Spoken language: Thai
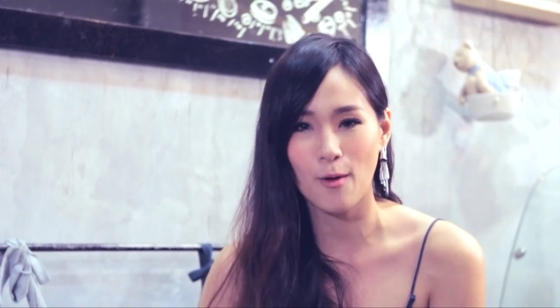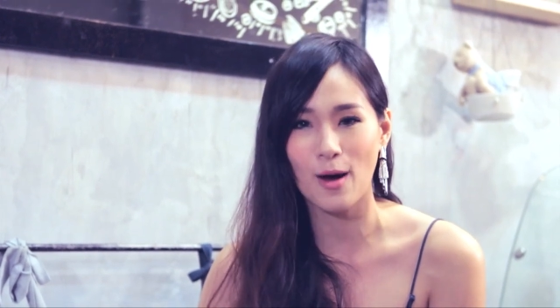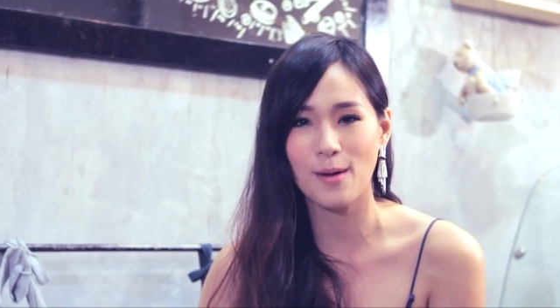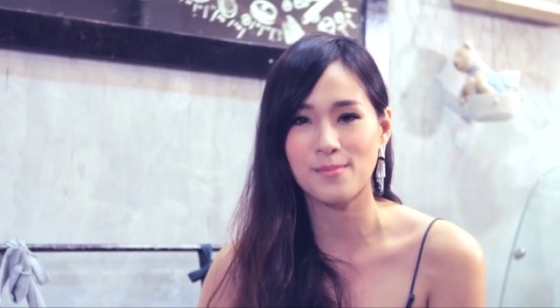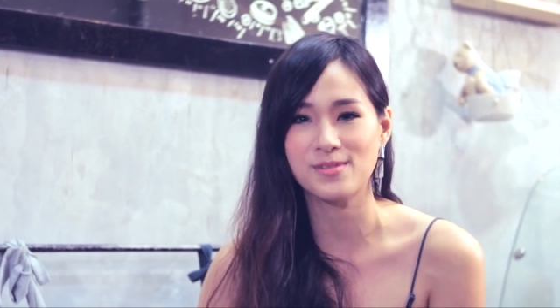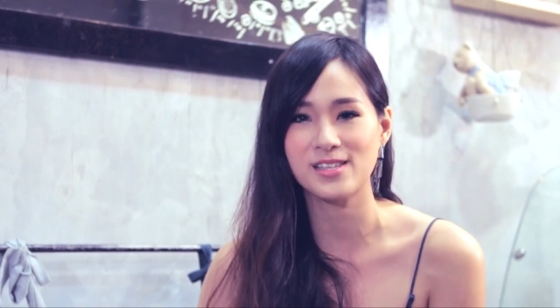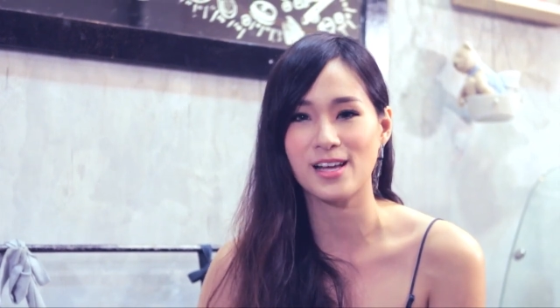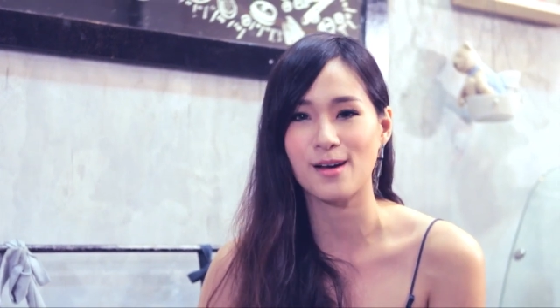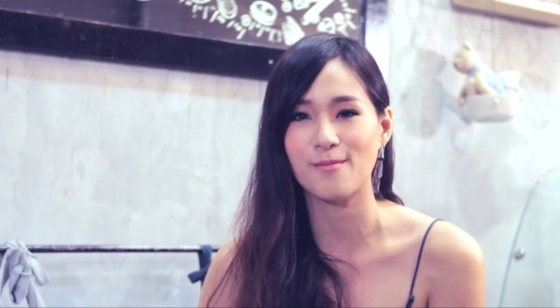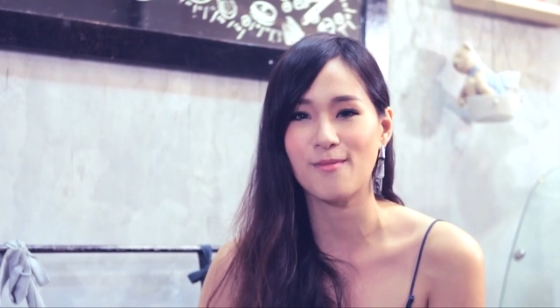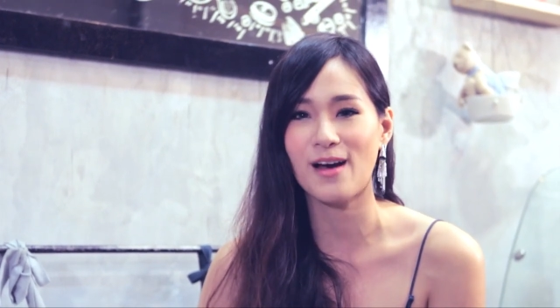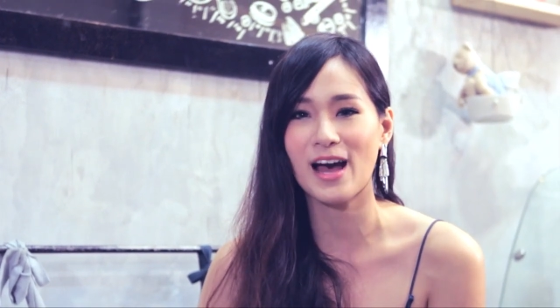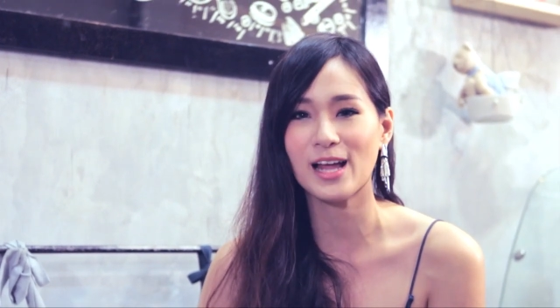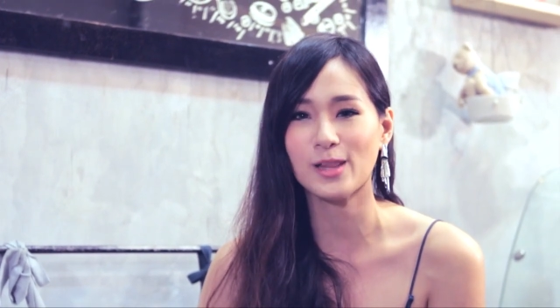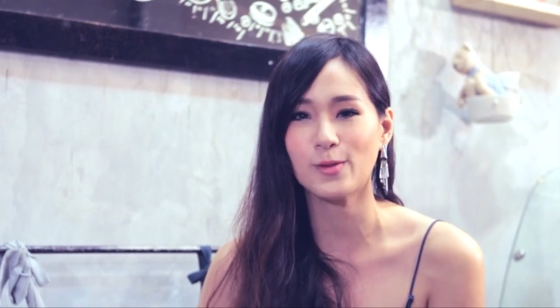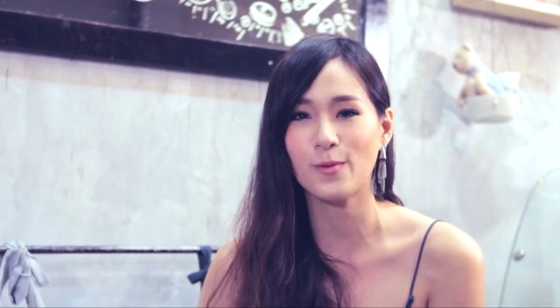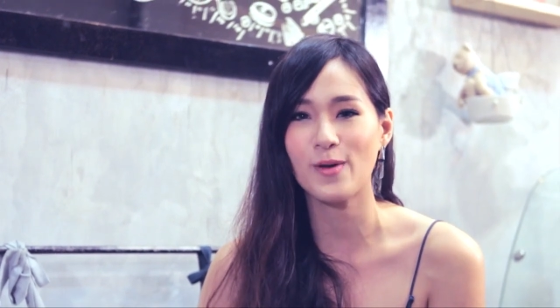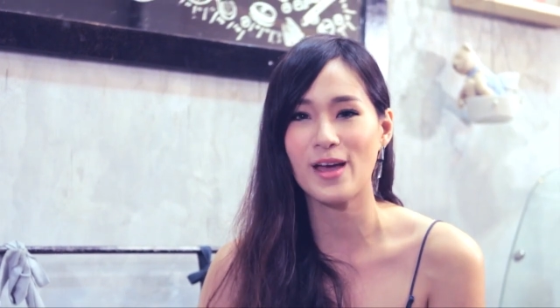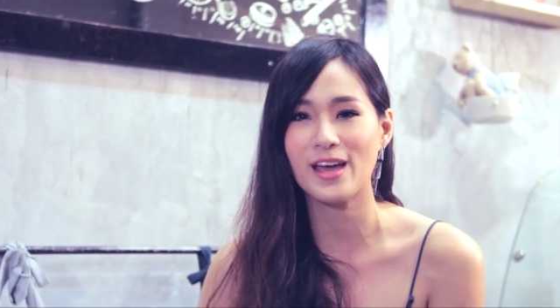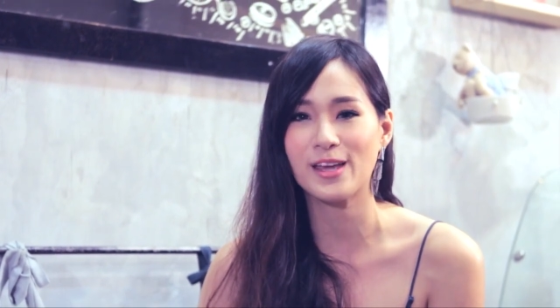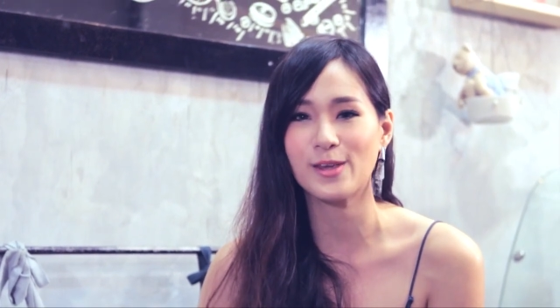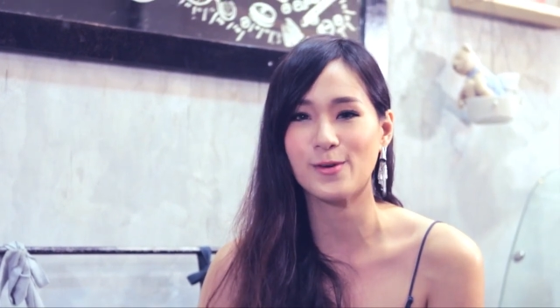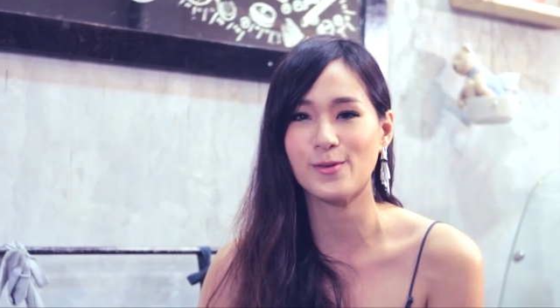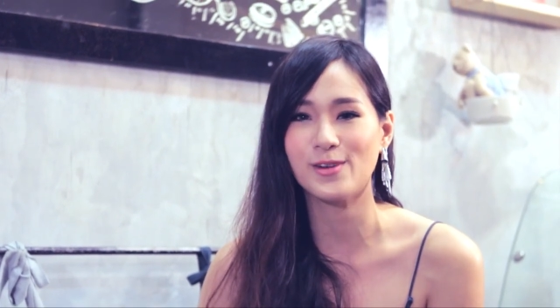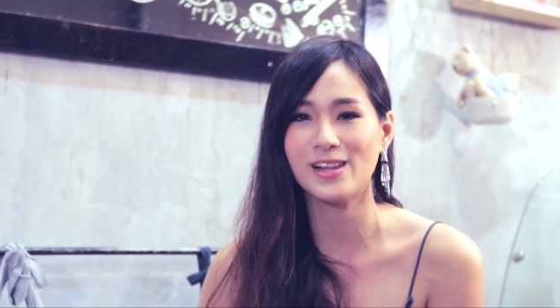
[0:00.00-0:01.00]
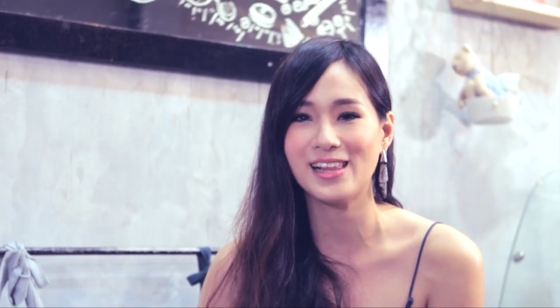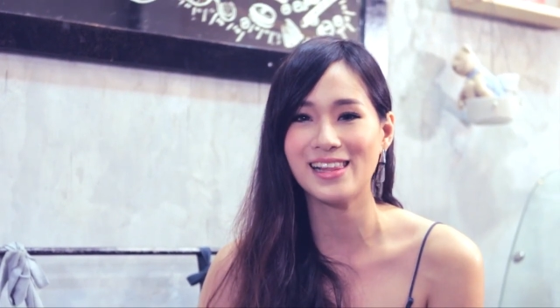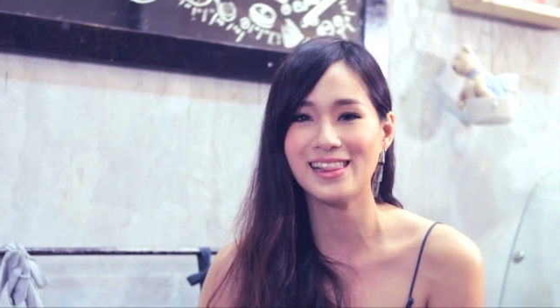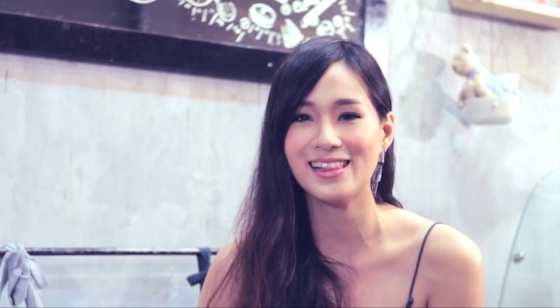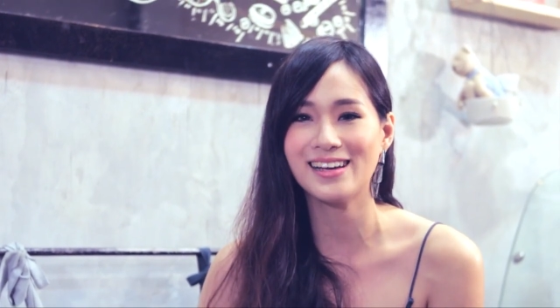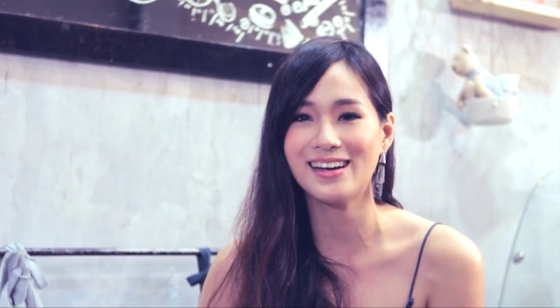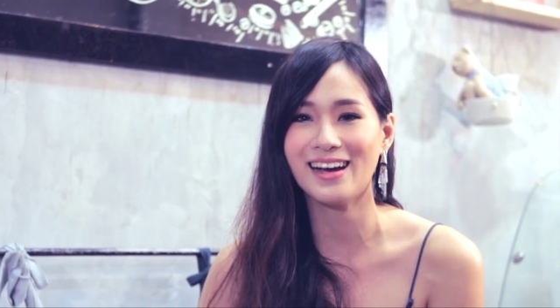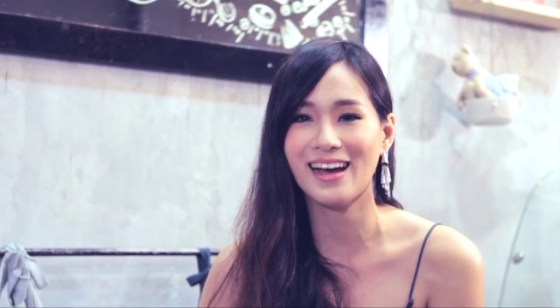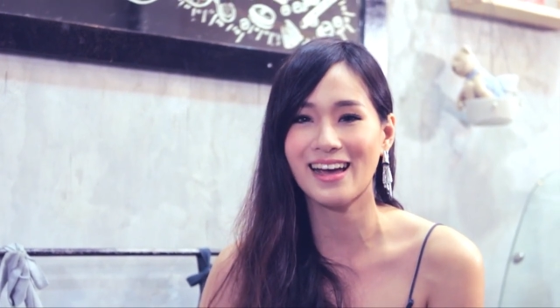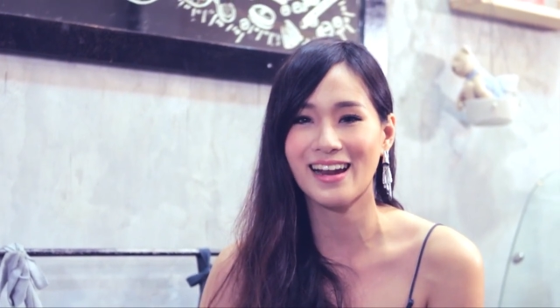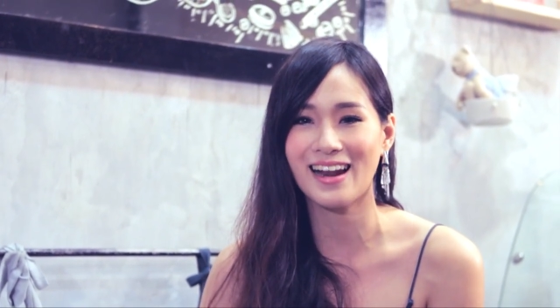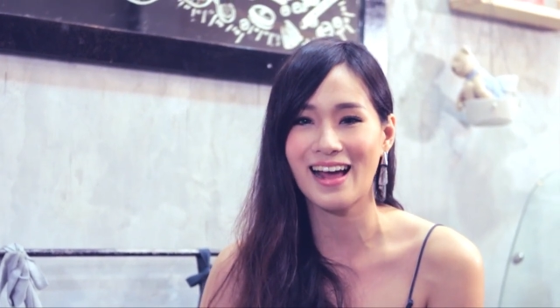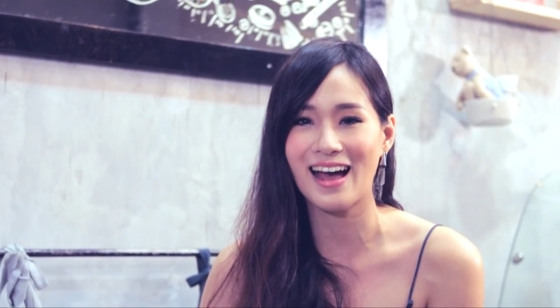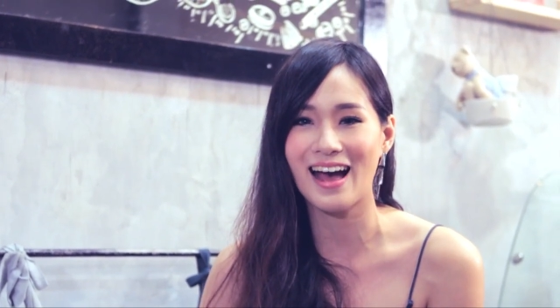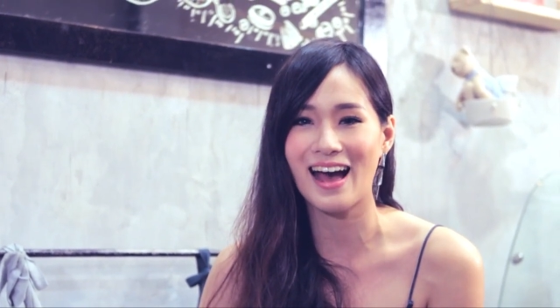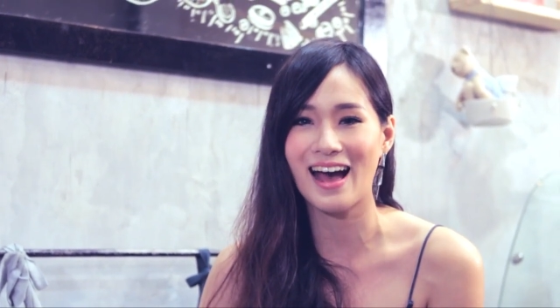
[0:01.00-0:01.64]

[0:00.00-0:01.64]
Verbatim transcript: ความสามารถตัวเองอยู่เรื่อยๆ